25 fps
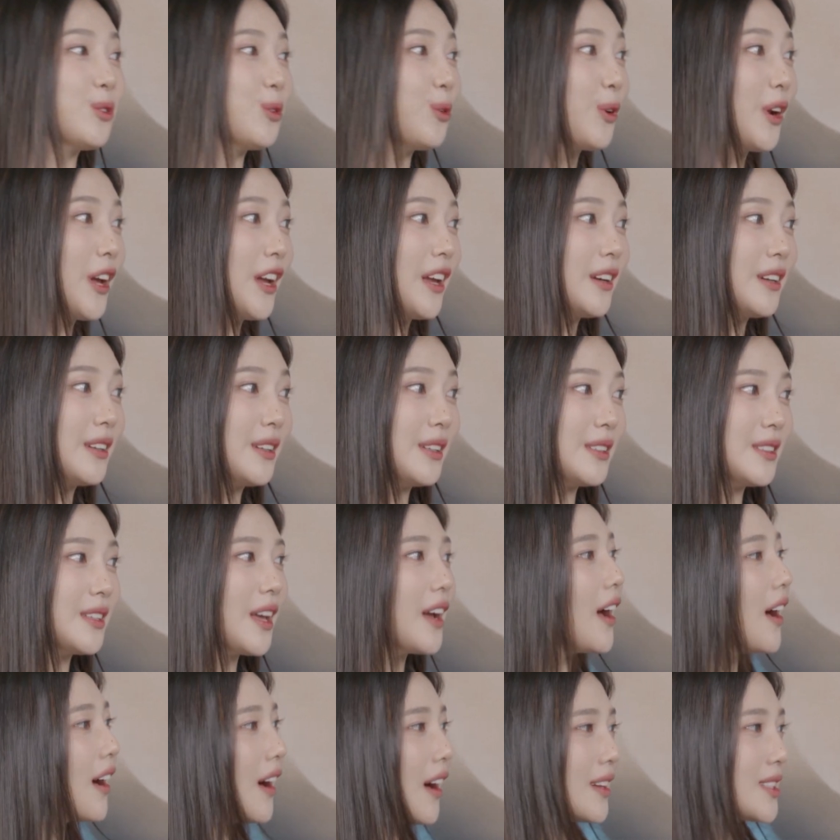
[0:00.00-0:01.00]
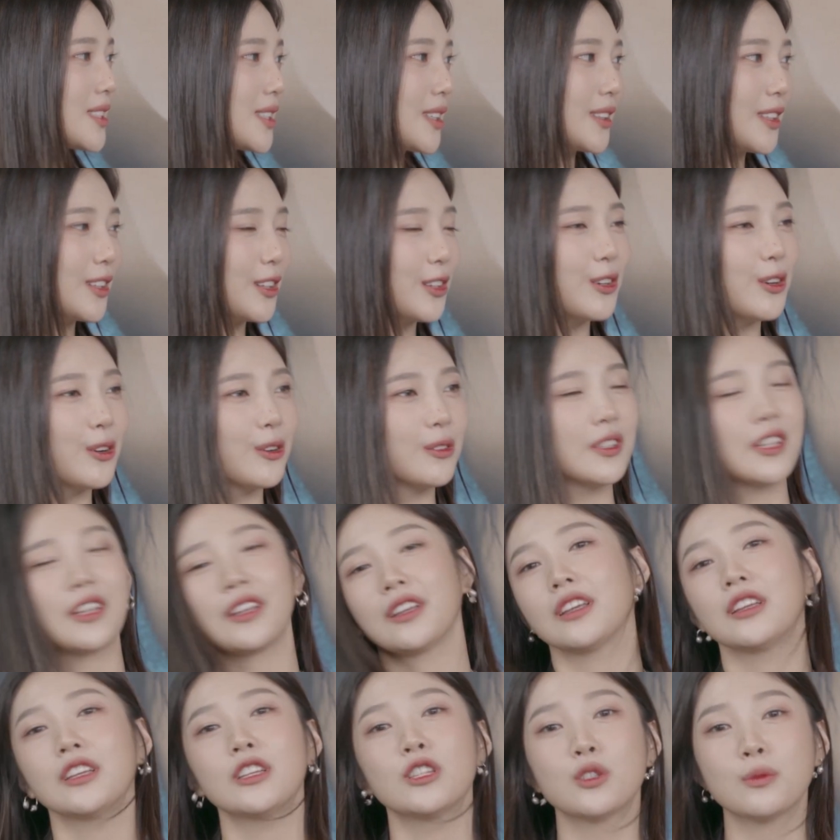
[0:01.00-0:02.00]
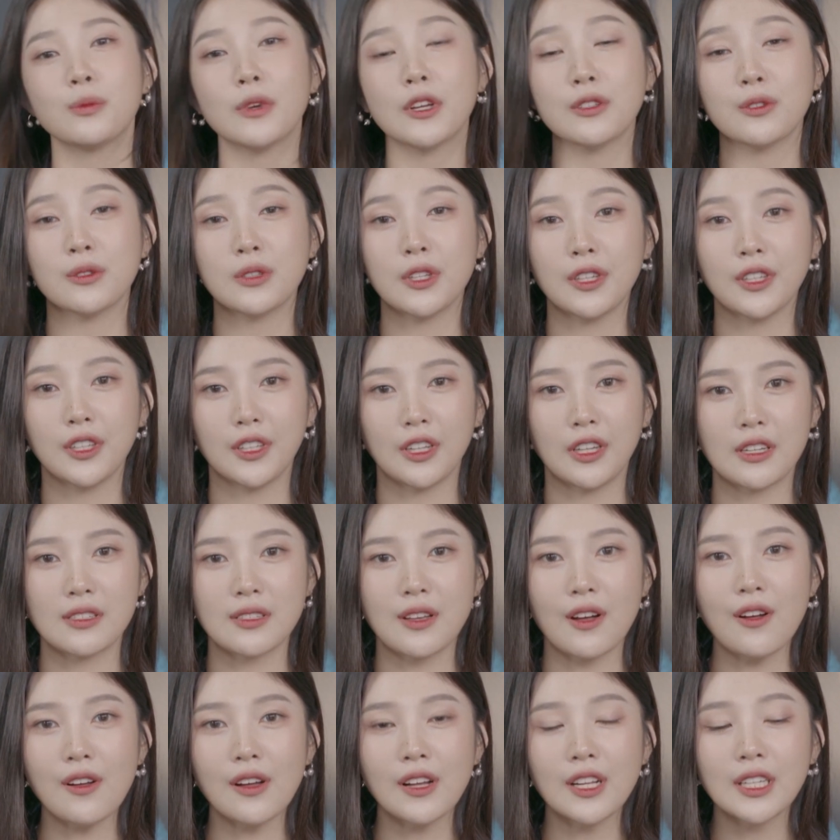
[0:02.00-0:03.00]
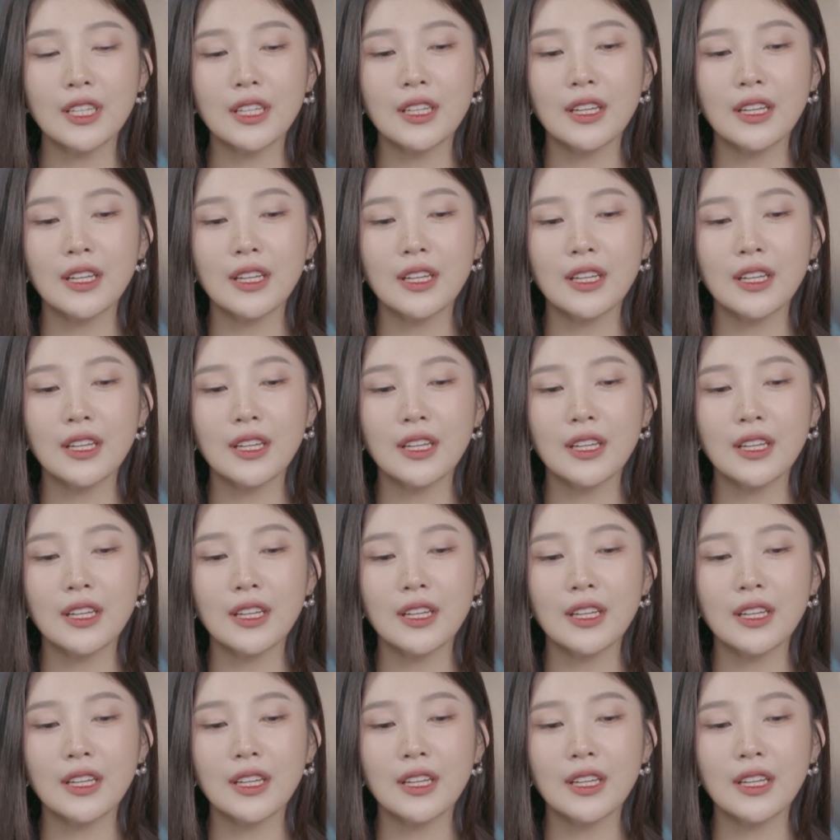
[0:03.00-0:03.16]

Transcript: 아. 노래를 생각하잖아요. 근데 이수만 선생님께서